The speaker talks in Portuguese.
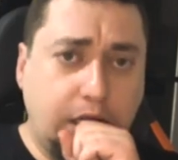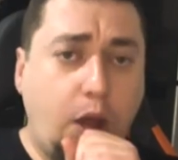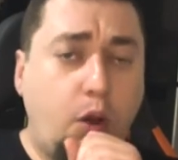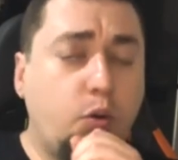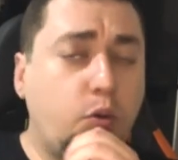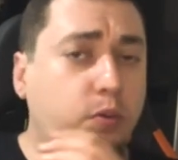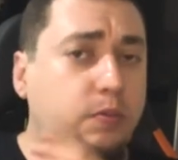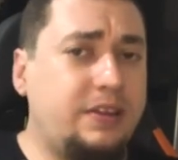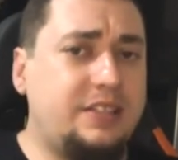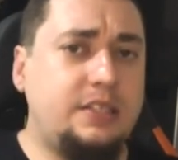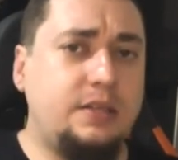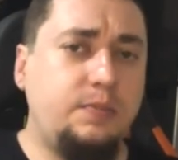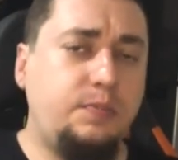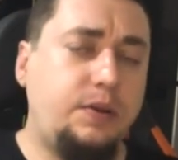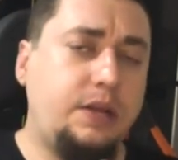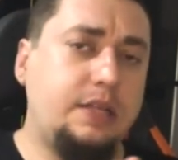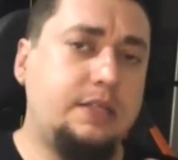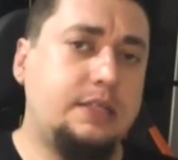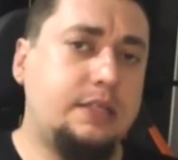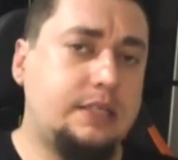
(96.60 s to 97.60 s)
algumas
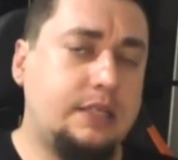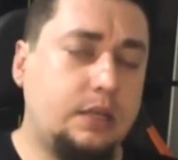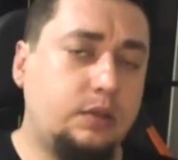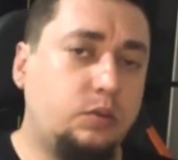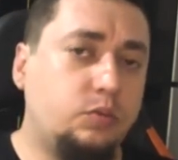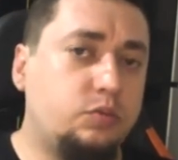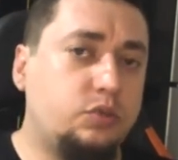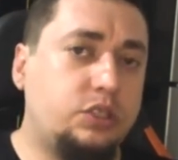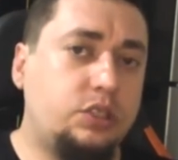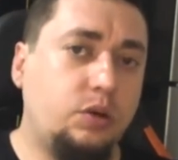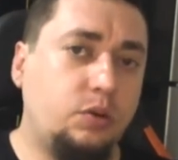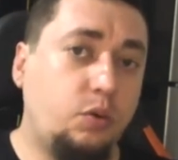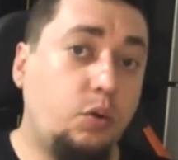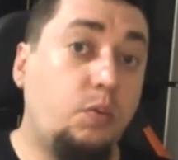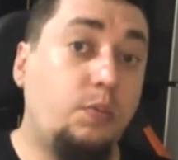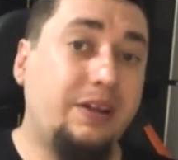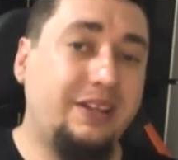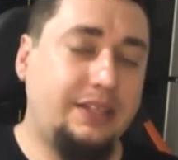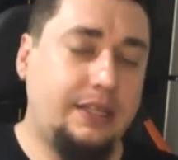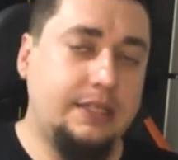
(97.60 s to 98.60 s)
empresas anunciam
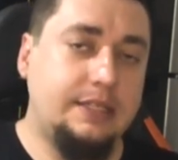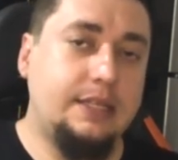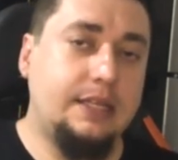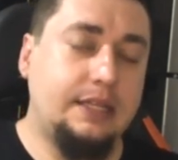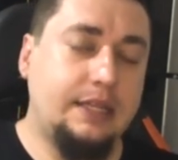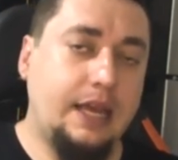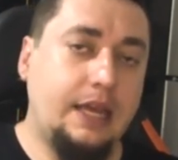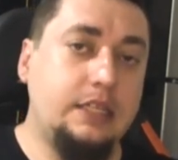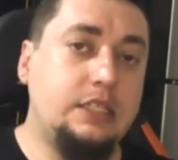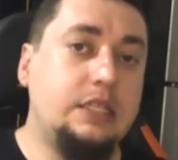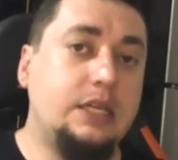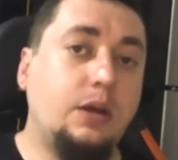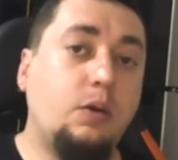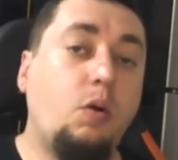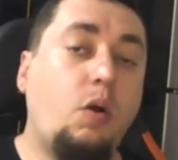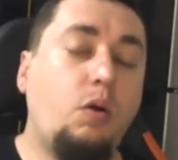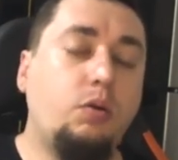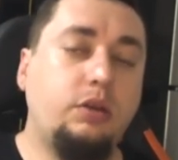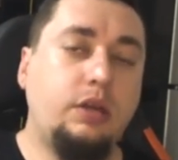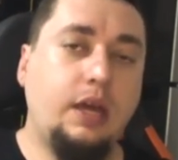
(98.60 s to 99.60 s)
com uma antecedência
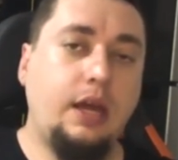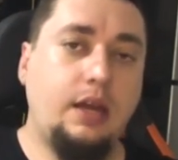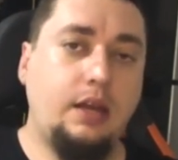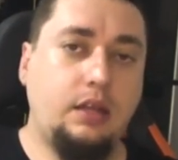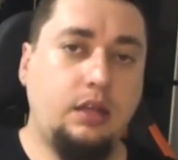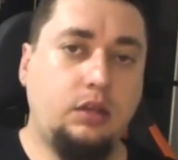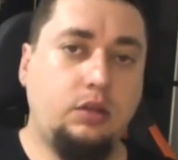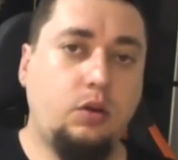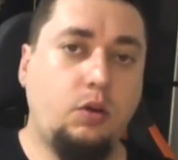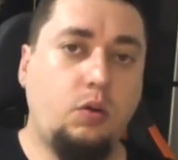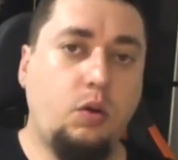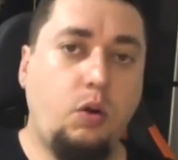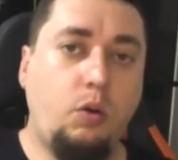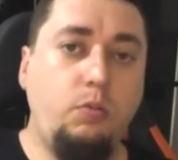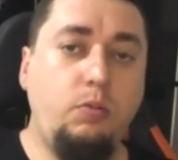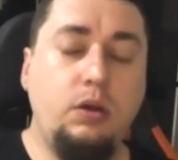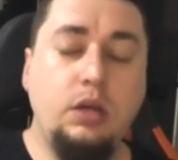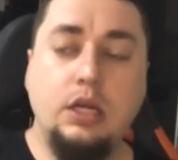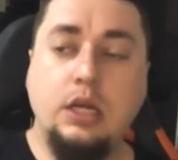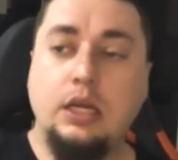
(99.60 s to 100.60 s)
qual que era a
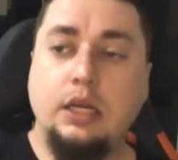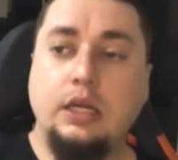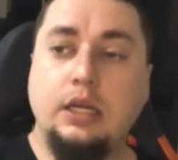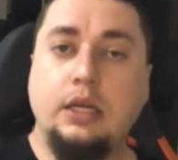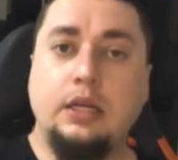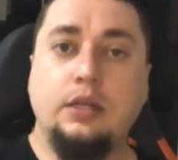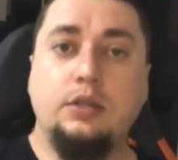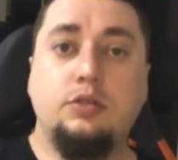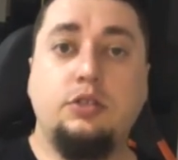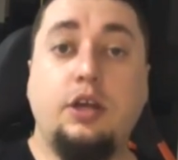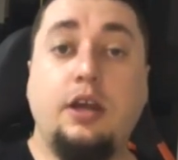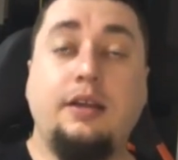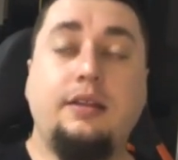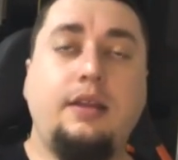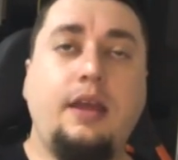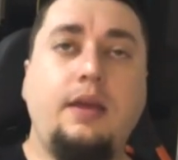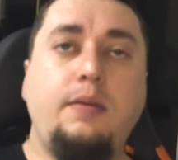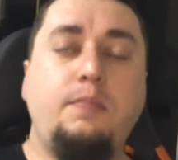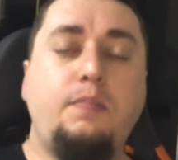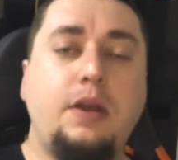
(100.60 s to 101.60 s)
Datacom, só que
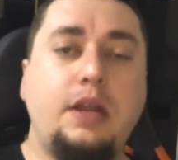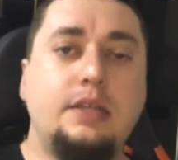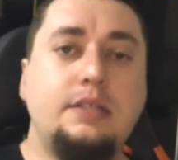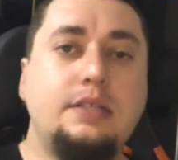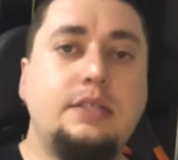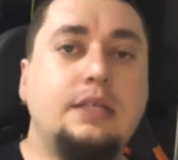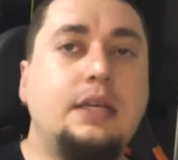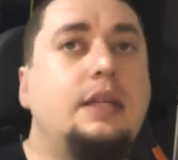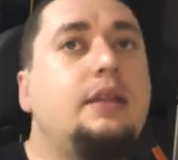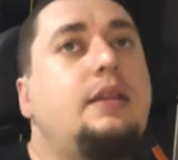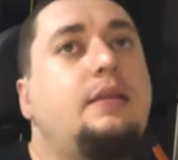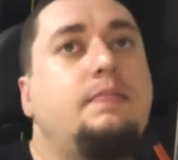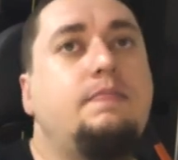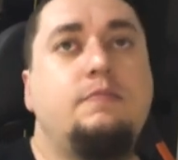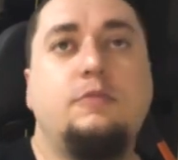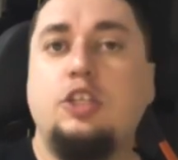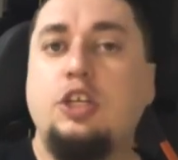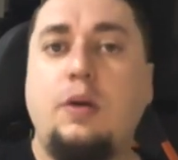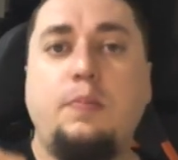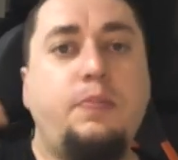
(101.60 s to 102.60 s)
tem empresas que
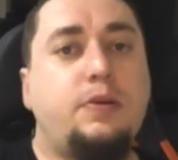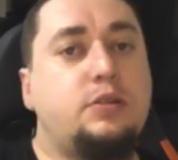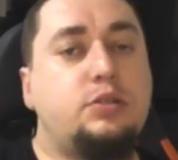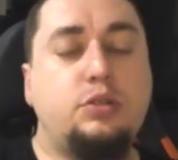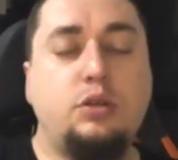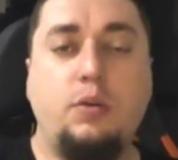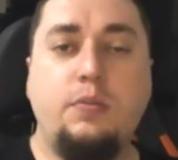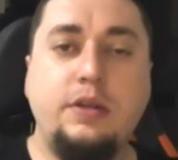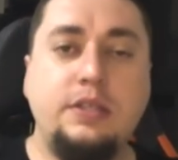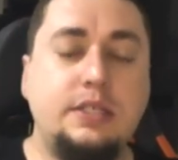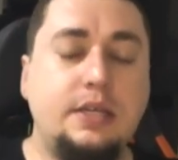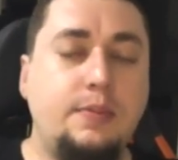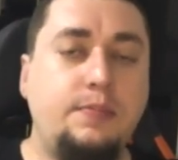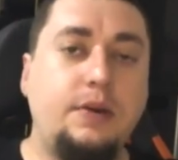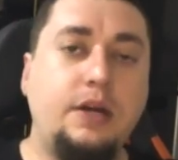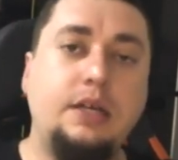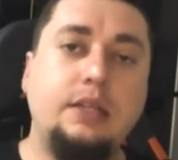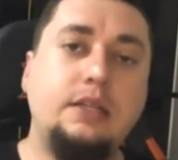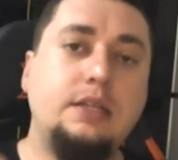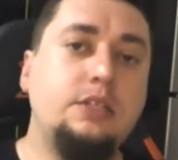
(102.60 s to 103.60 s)
já passou uma
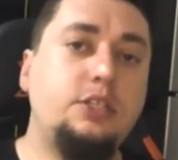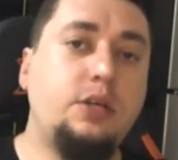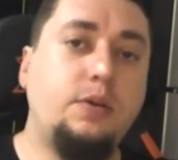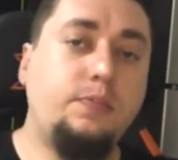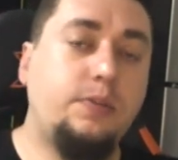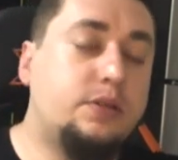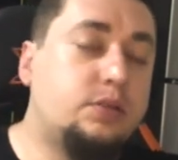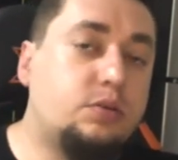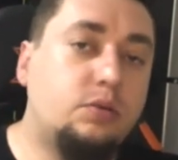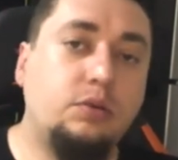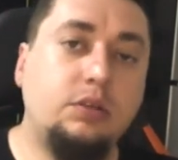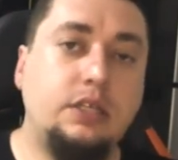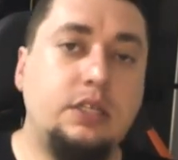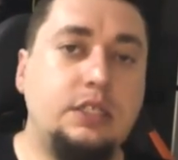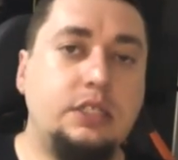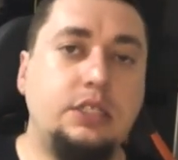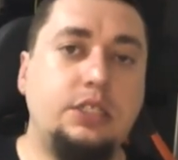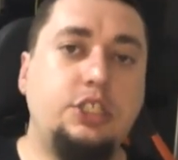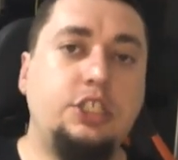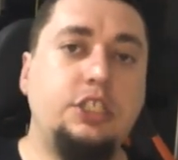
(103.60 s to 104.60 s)
semana, já passou
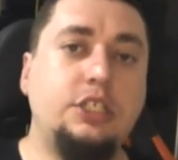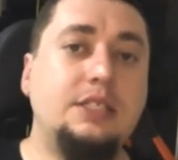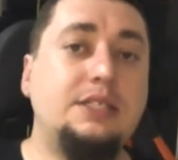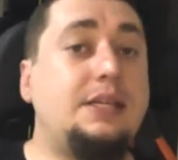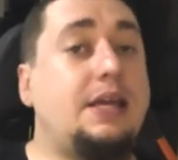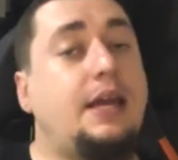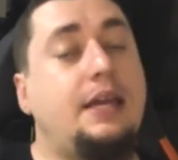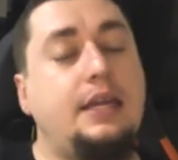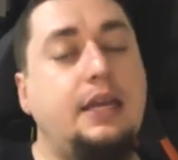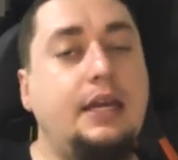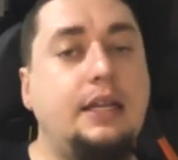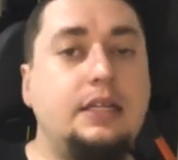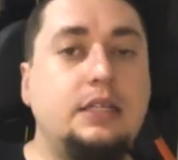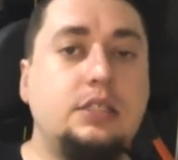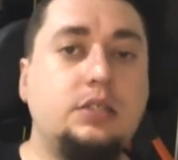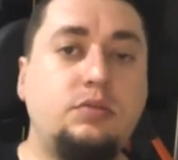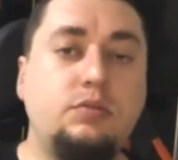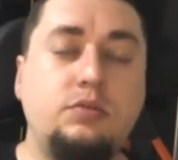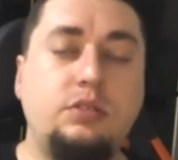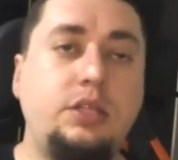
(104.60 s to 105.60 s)
15 dias, e aí
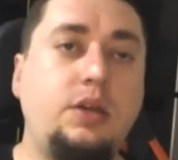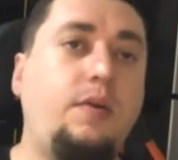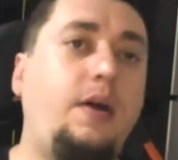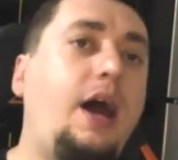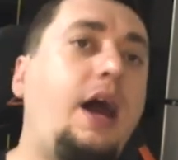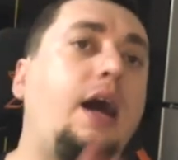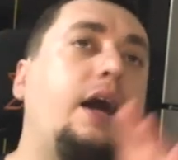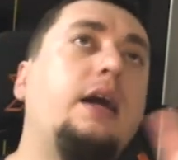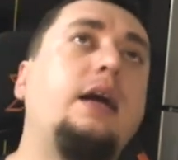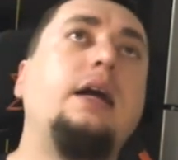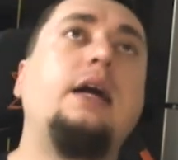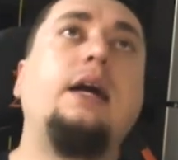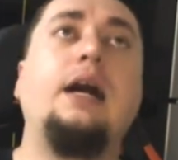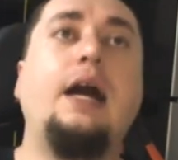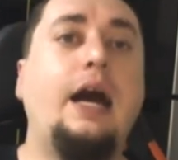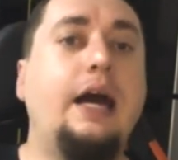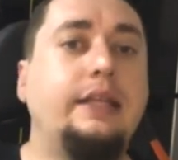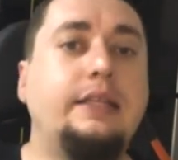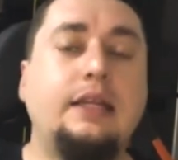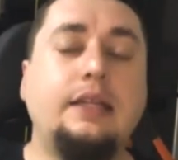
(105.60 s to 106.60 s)
elas anunciam, ah,
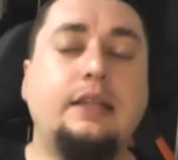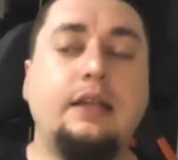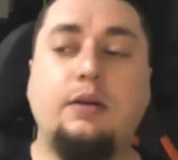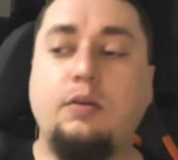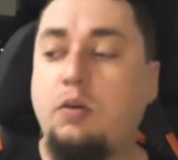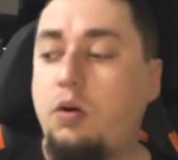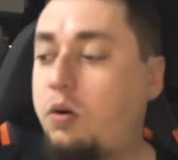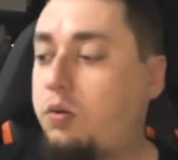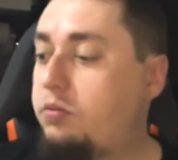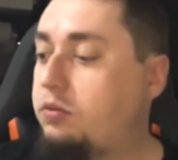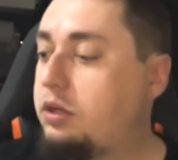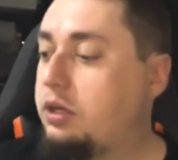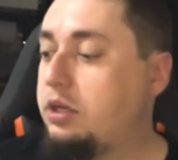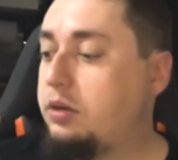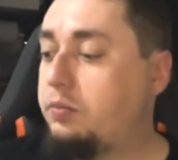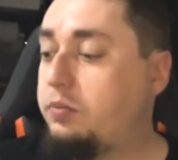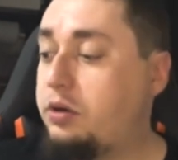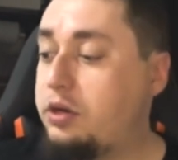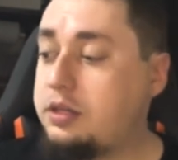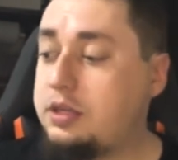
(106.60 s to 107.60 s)
a Datacom,
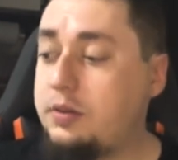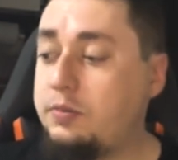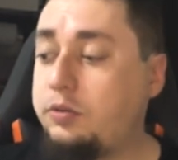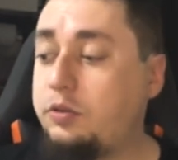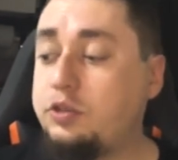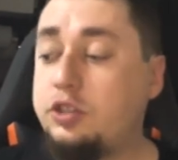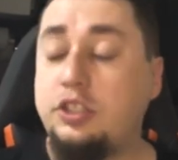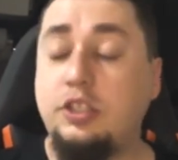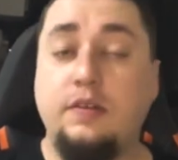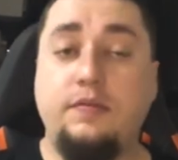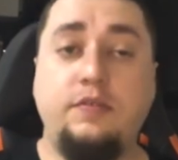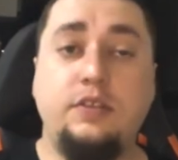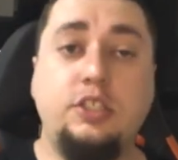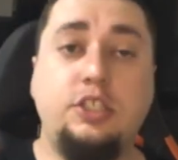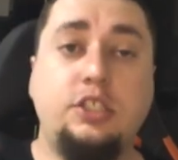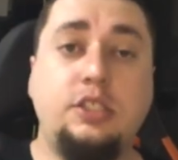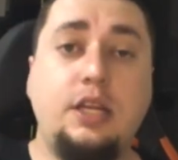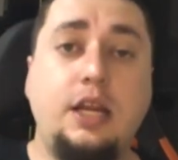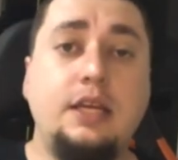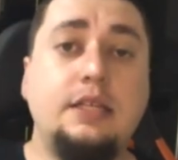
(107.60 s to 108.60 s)
por exemplo, hoje dia
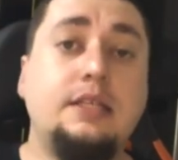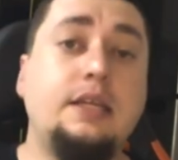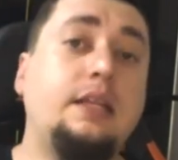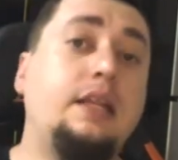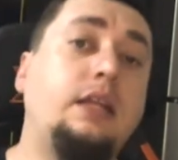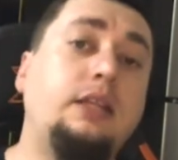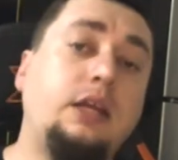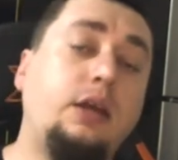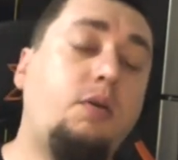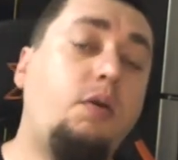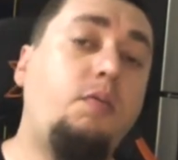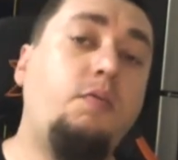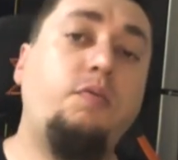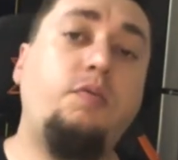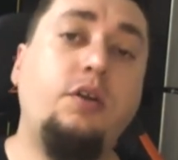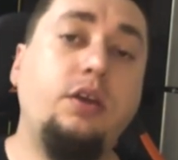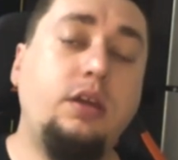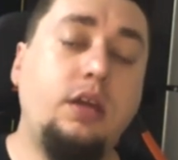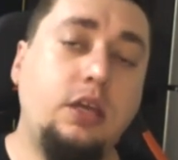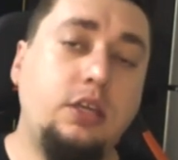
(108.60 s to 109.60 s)
23, a Datacom
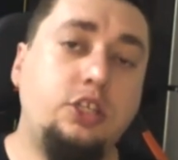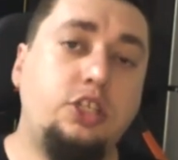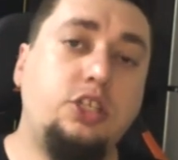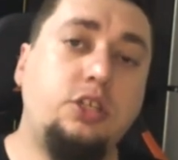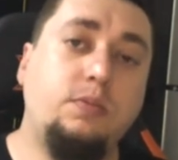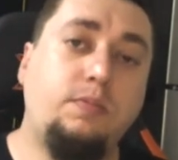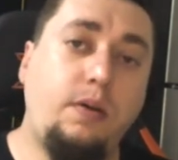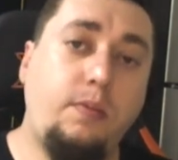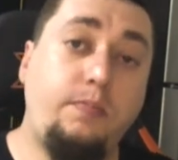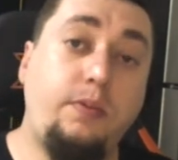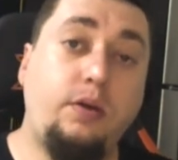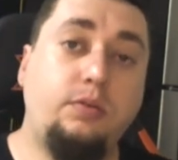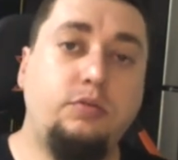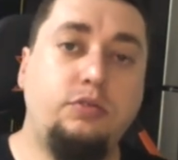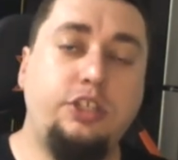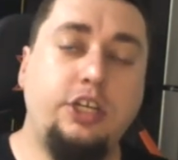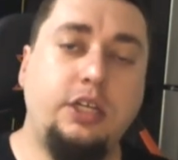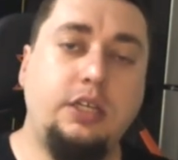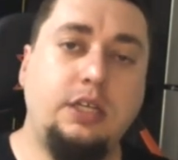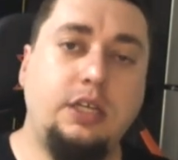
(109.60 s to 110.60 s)
foi quem tinha o papel
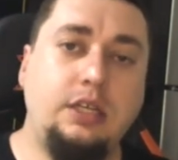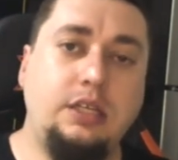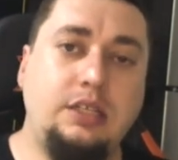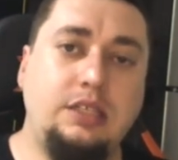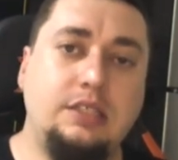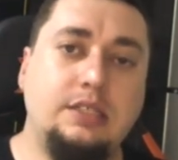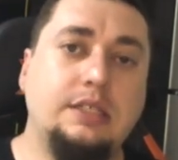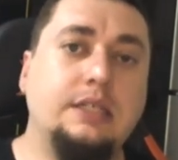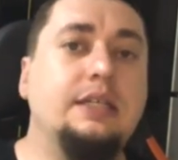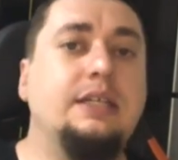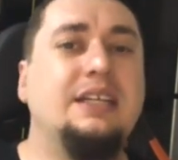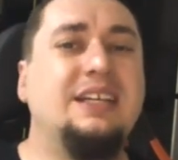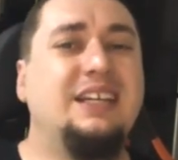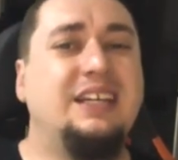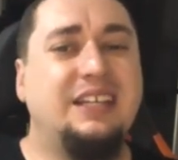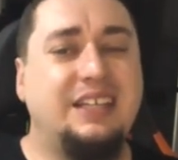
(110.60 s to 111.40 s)
no dia 15.